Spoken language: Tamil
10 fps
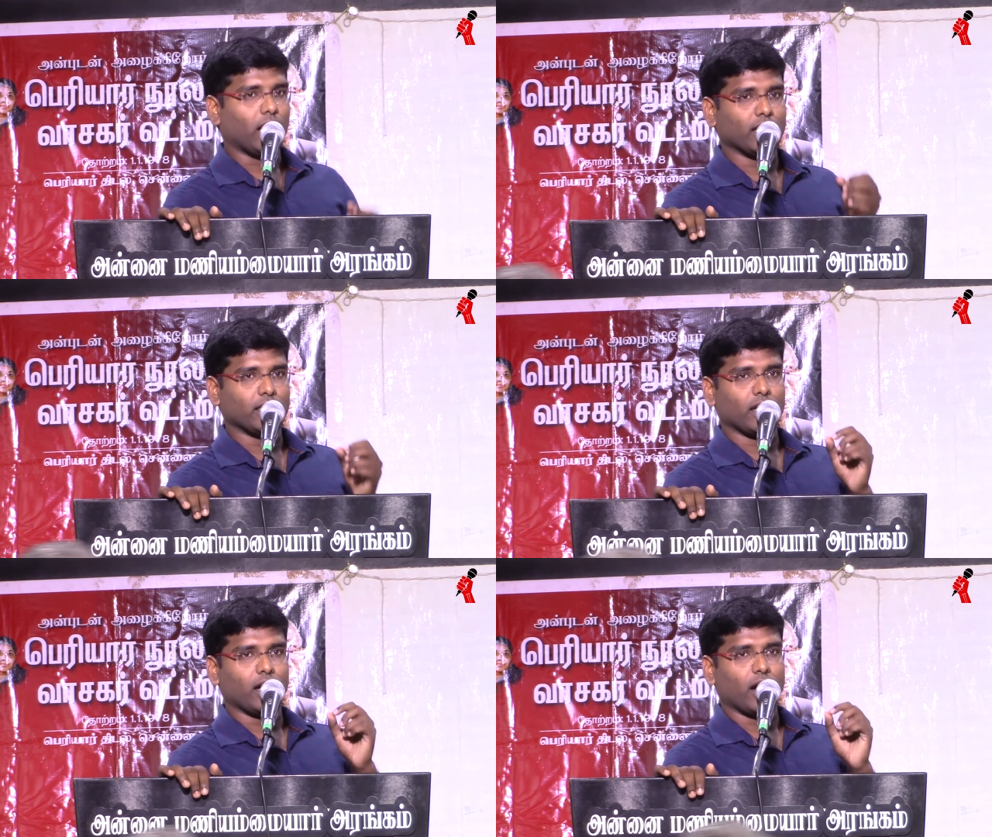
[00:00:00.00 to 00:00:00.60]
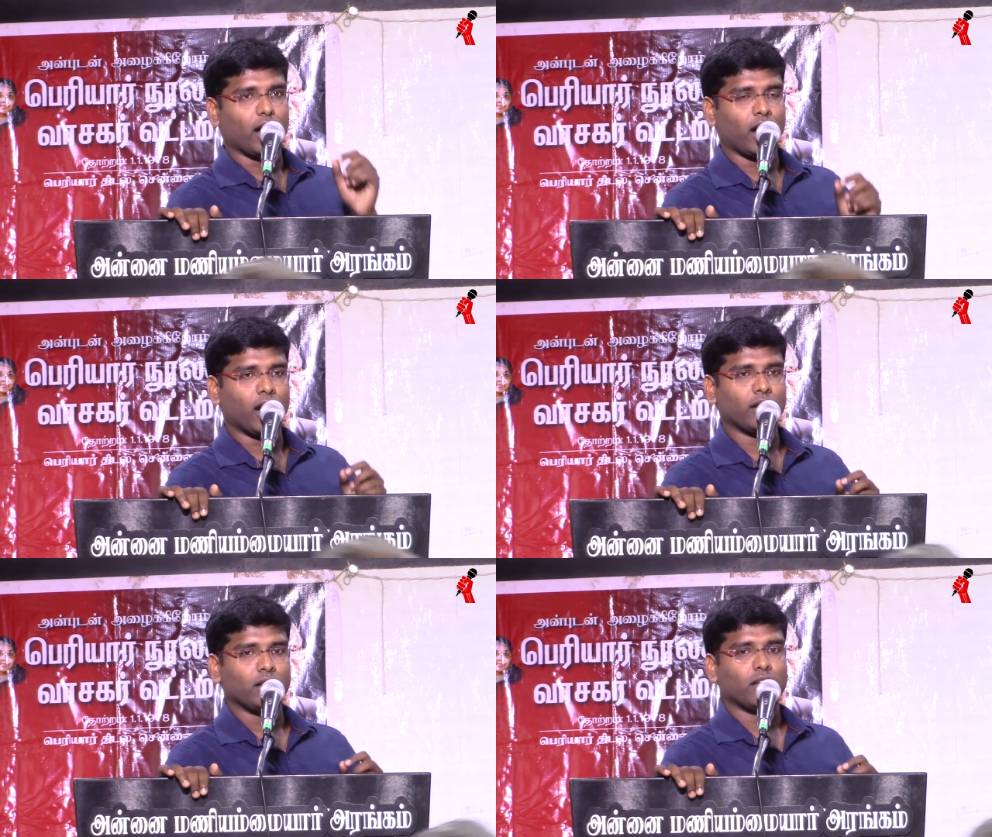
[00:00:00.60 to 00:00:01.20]
அந்த
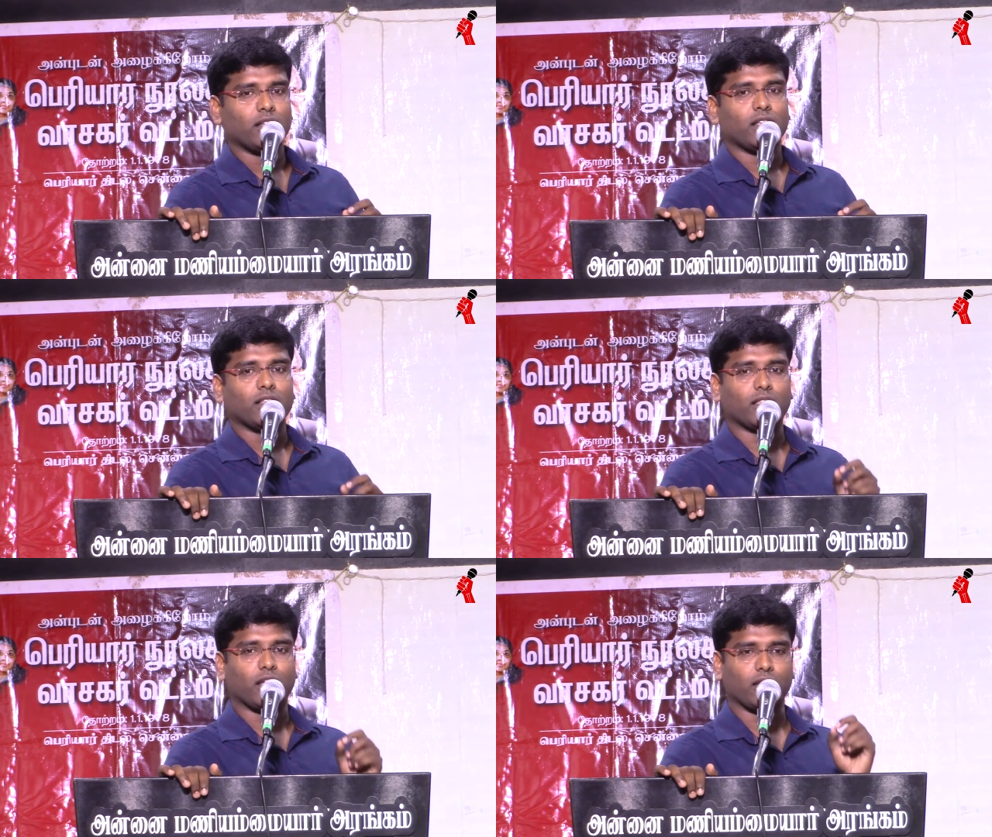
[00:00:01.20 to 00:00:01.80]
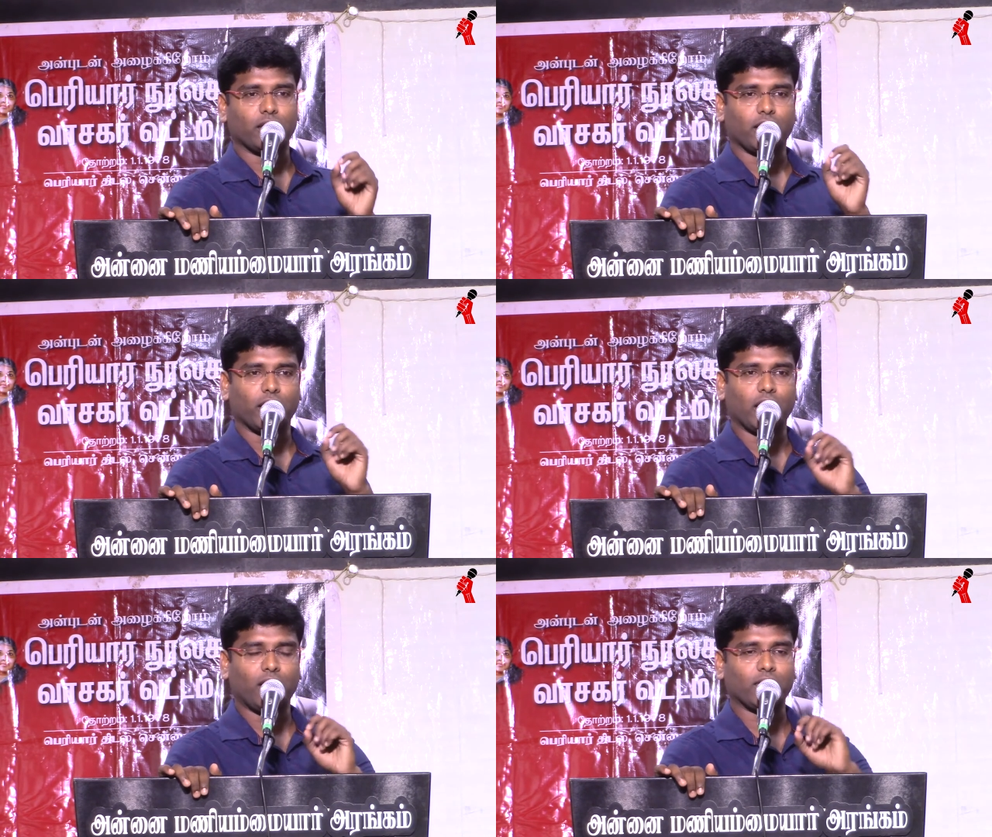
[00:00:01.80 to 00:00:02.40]
ஆண் தன்
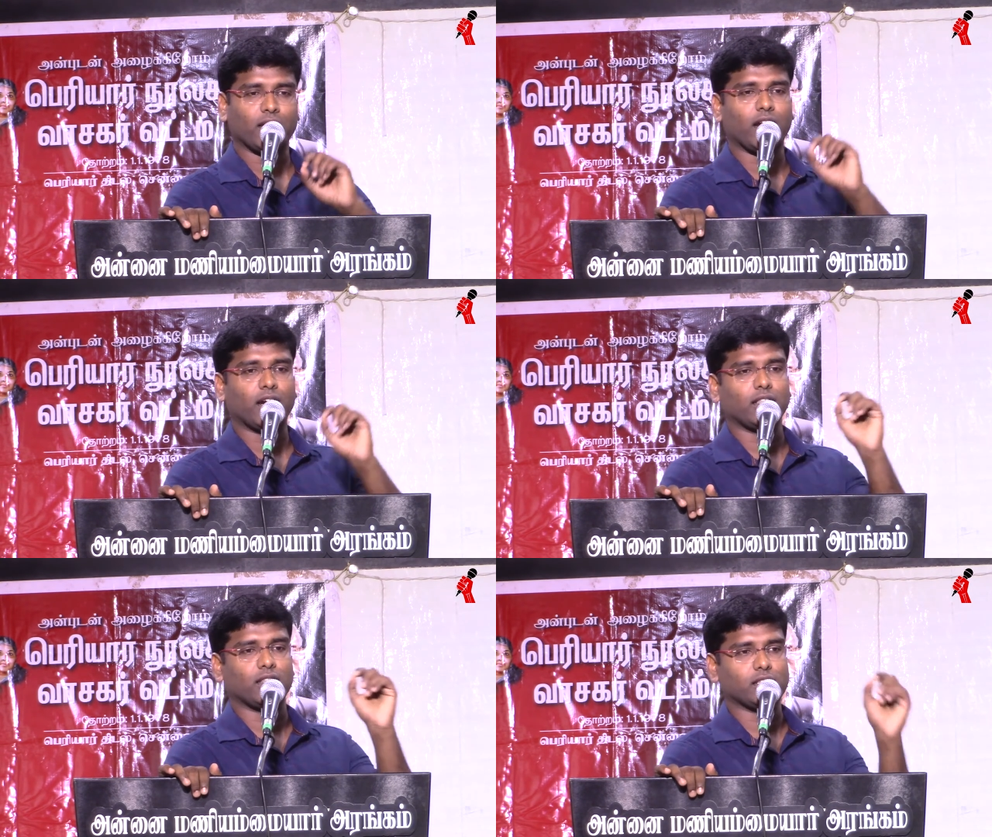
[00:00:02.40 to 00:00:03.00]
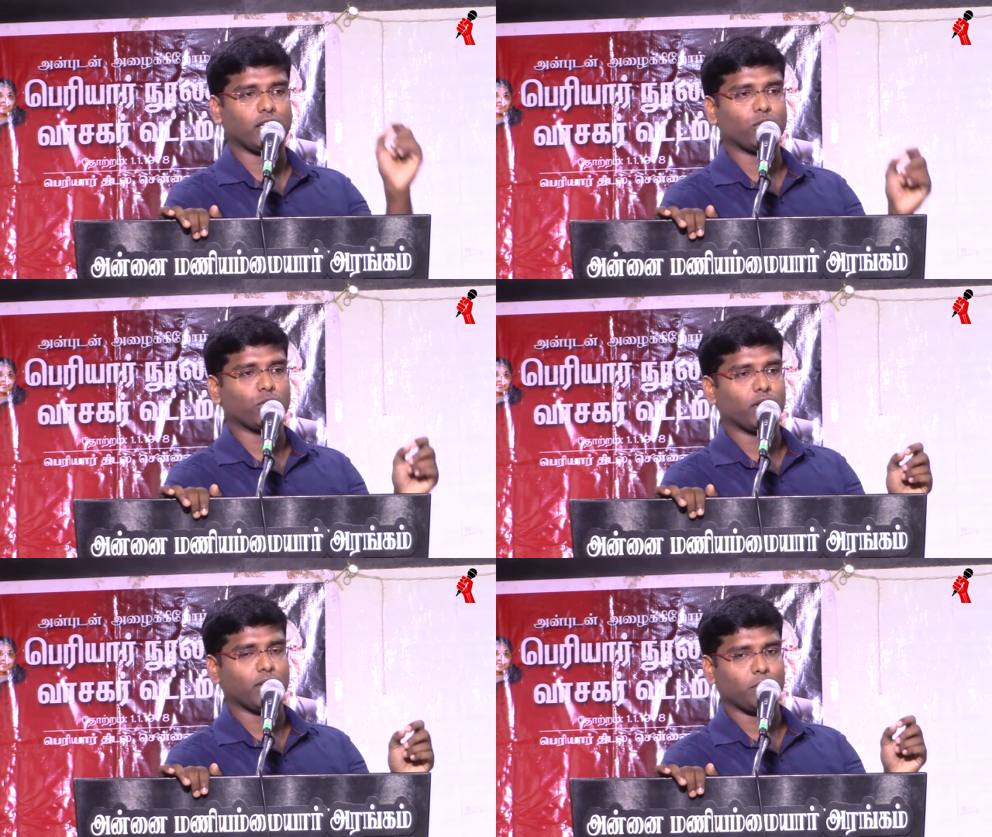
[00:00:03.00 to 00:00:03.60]
இரண்டாவதாக அந்த செய்து
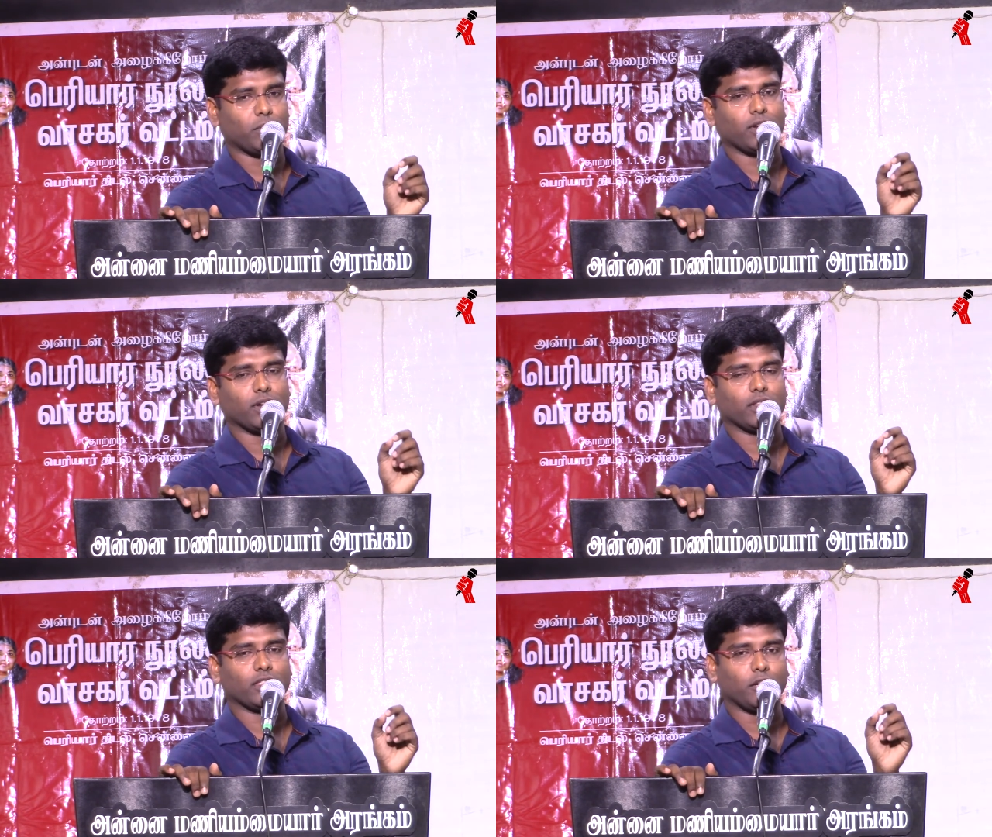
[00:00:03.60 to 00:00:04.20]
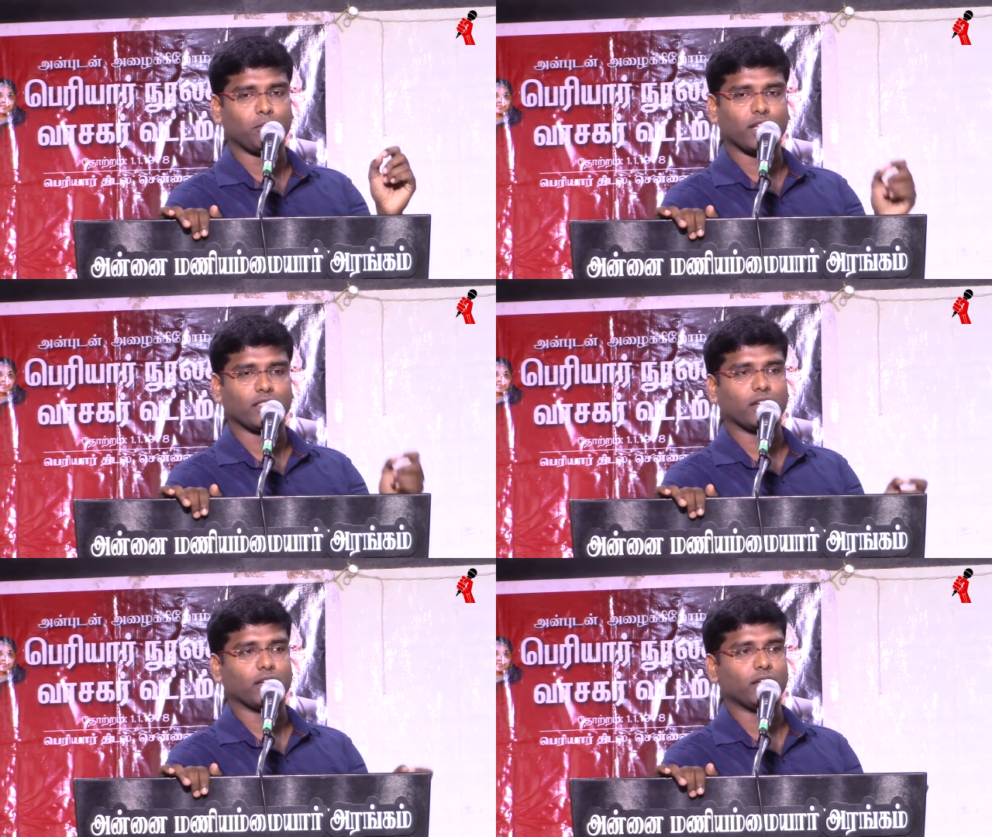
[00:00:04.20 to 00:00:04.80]
கொண்ட
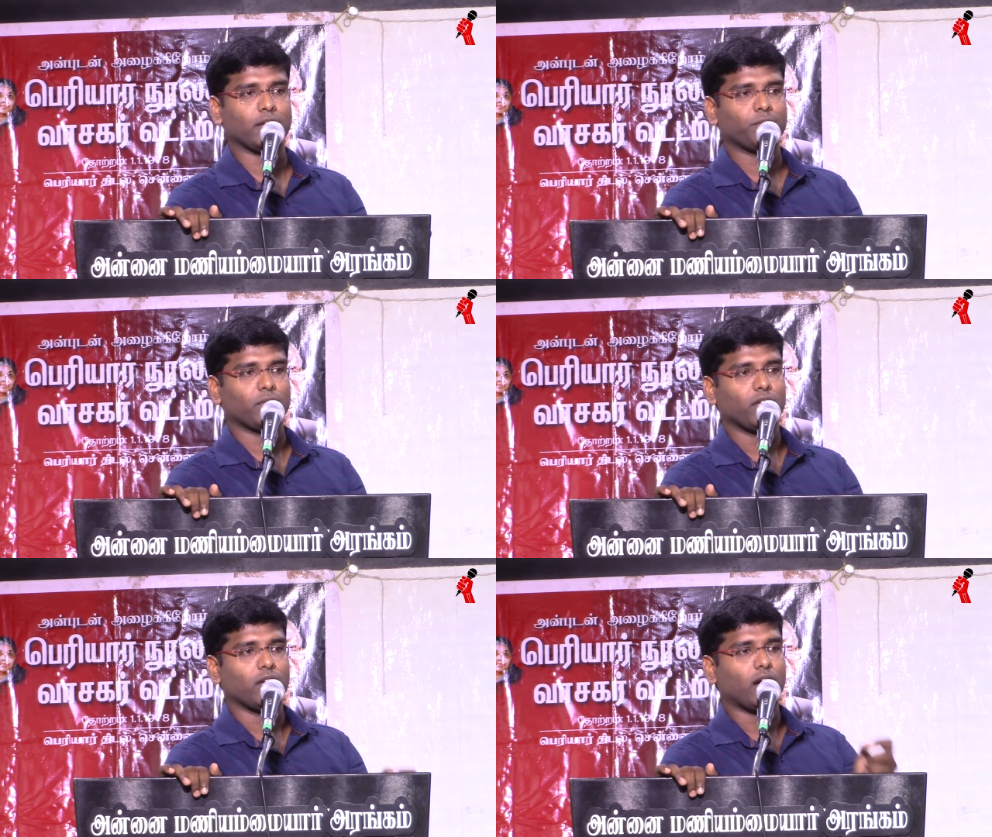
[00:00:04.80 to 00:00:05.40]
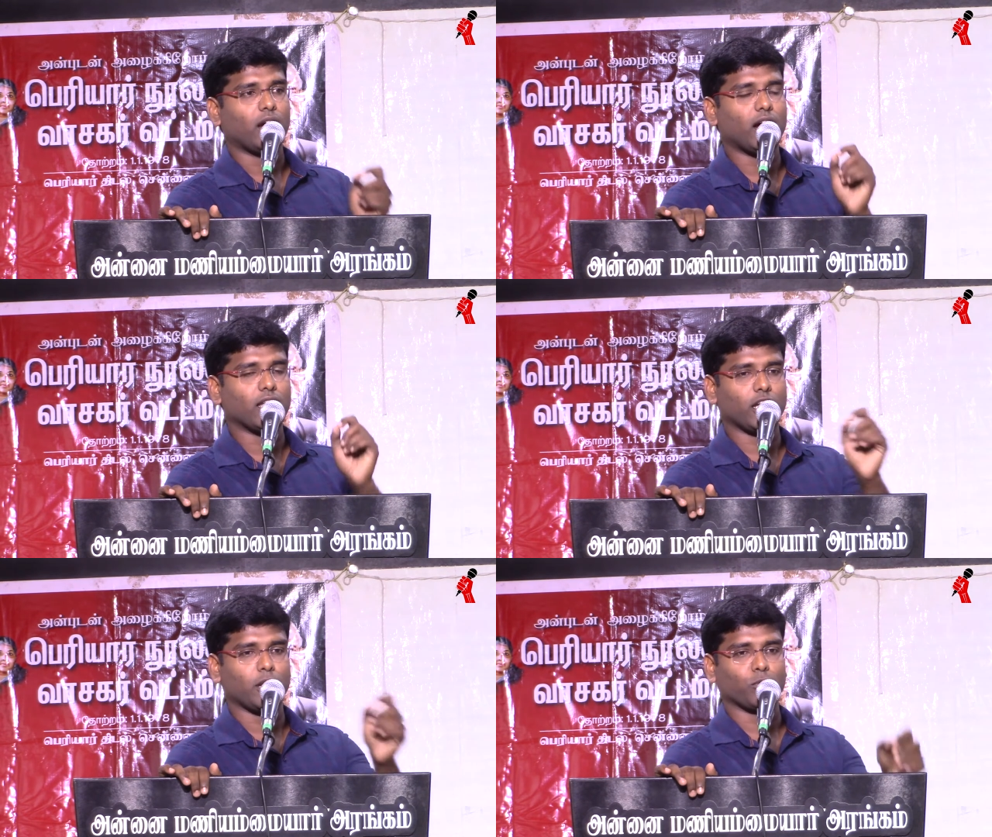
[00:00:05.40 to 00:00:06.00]
திருமணத்திற்கு
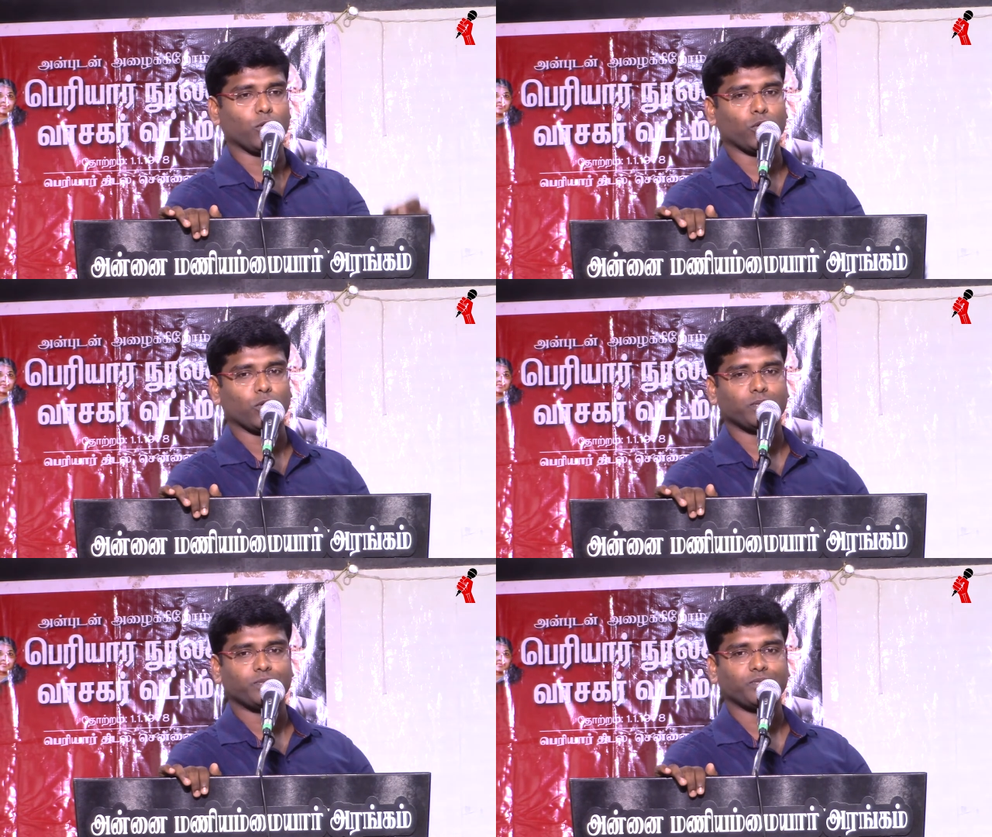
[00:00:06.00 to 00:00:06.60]
ஆதாரம் கொடுக்கணும்